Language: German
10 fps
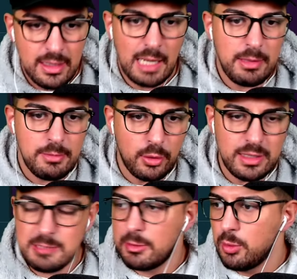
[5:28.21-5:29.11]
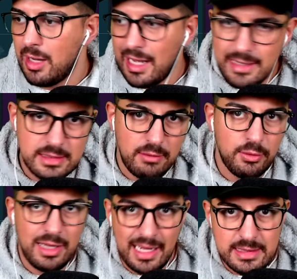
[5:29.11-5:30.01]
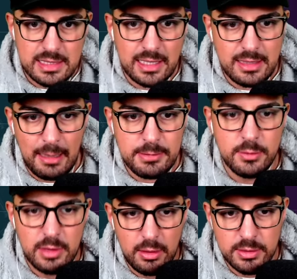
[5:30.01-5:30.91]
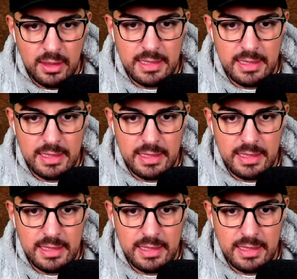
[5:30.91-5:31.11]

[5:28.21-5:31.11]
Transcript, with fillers: aber ihr braucht erstmal nur eins davon, eins reicht absolut aus.